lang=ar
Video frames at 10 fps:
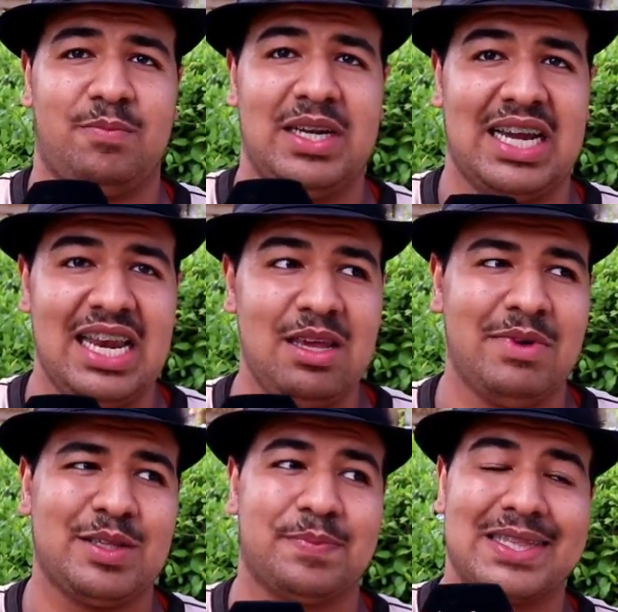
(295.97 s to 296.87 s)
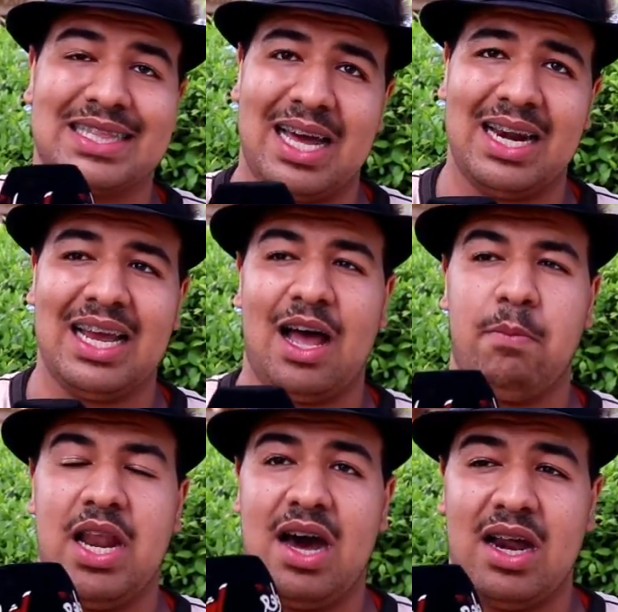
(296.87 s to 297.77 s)
بالكلمات بالطريقه
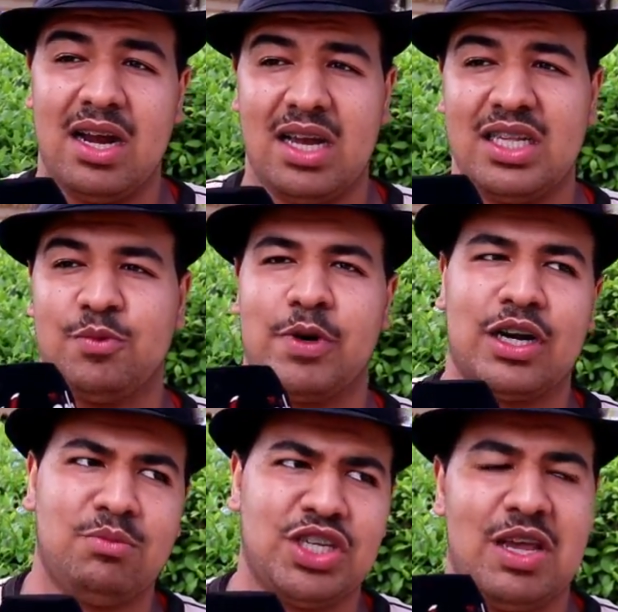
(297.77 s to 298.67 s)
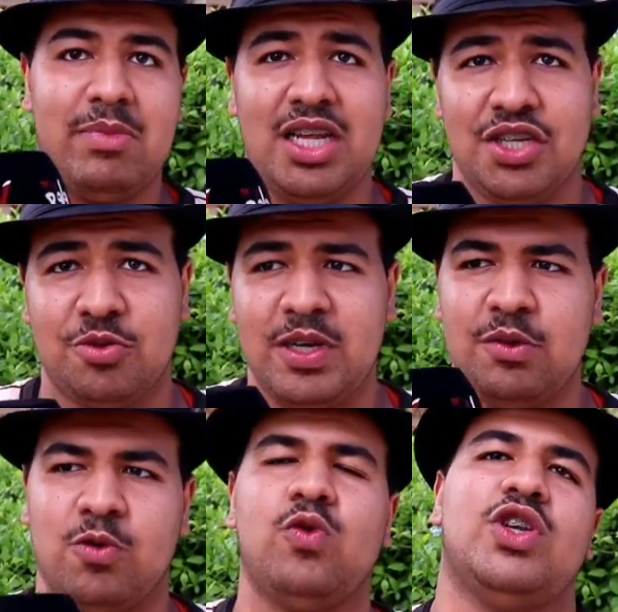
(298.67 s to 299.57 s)
بالحركات بالرمشه
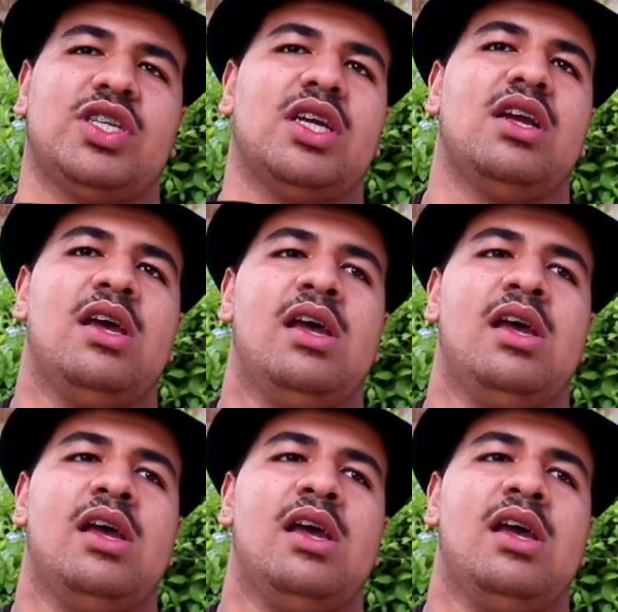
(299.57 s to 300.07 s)
بالحجبان بكل شيء